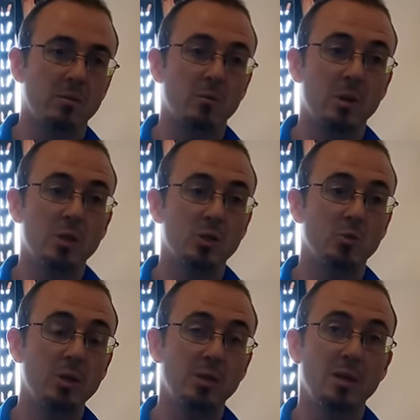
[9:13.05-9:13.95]
comment la
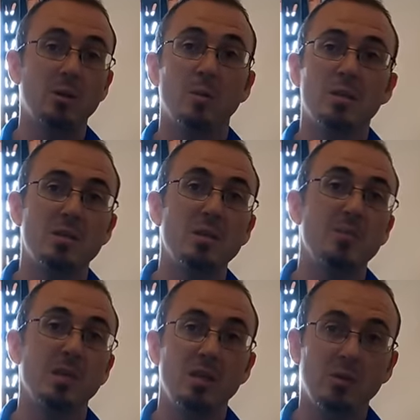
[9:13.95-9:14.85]
géométrie, comment la
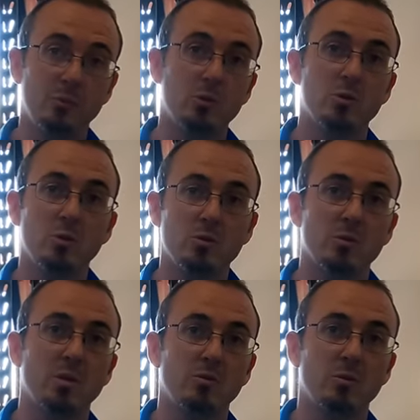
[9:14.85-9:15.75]
cinématique fonctionne
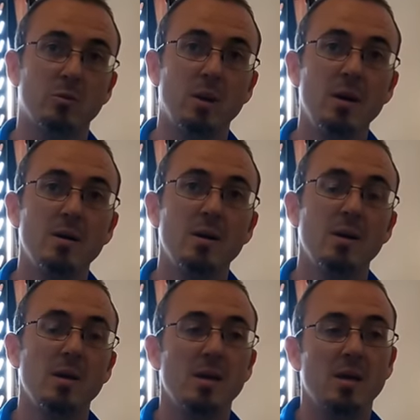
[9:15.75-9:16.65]
sur cette voiture-là
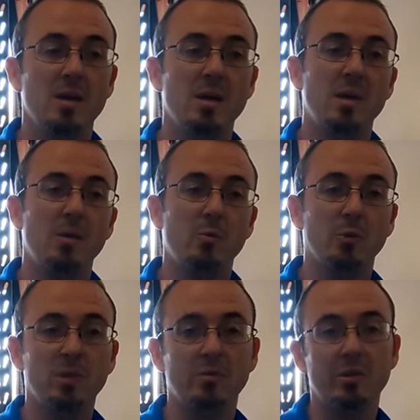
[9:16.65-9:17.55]
et
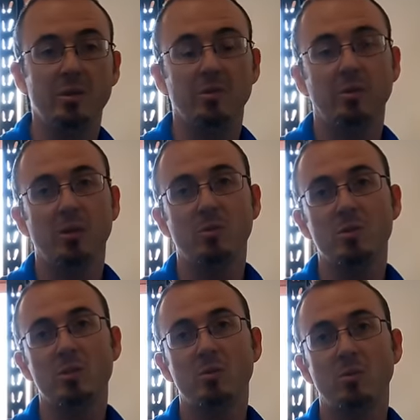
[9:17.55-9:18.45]
pour définir dans quelle
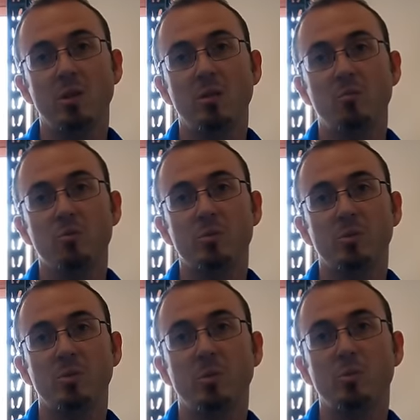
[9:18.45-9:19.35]
position il est le plus
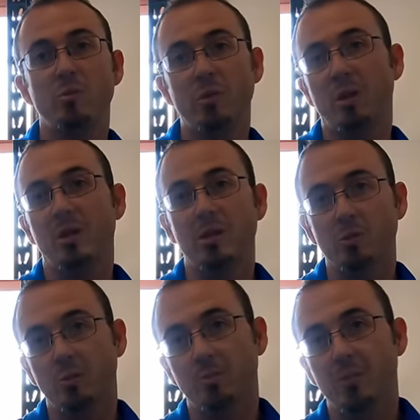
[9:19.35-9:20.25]
optimum de faire le
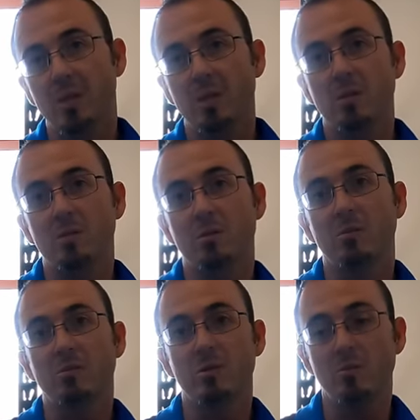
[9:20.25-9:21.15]
réglage. Parce
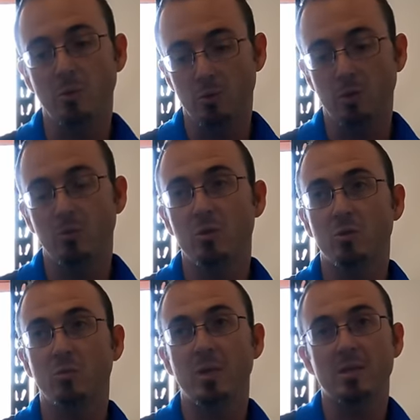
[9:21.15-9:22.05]
que forcément, de la
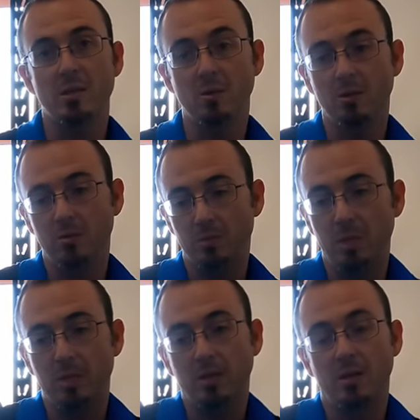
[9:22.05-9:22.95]
position basse à haute,
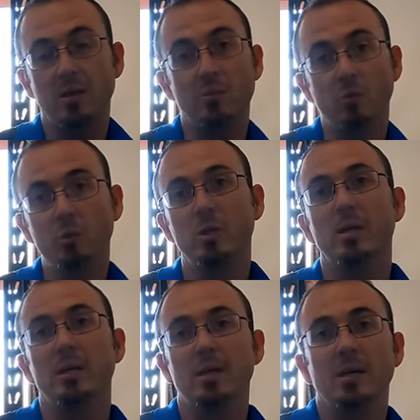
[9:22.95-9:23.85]
bah, les trains ils bougent.
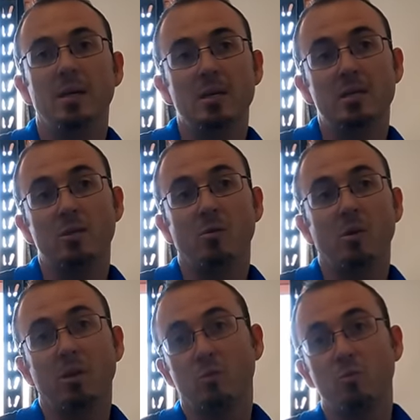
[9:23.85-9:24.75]
Et si on
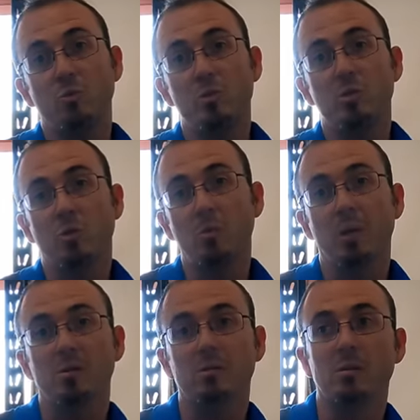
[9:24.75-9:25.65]
règle dans une position,
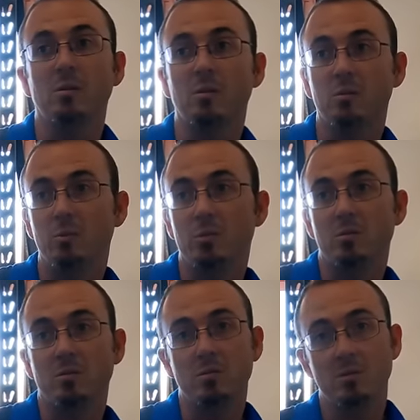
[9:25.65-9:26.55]
bah, quand on est dans l'autre
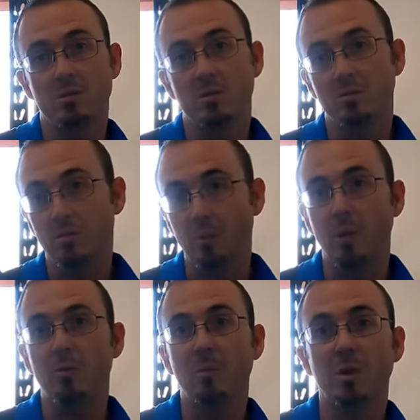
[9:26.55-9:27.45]
position, on n'a
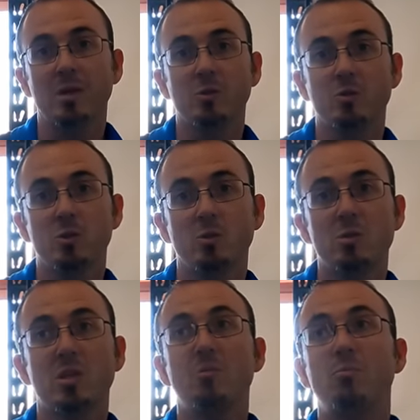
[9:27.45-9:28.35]
pas le même réglage de
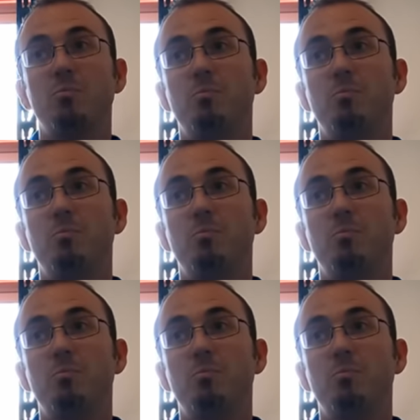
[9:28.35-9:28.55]
géo, ce qui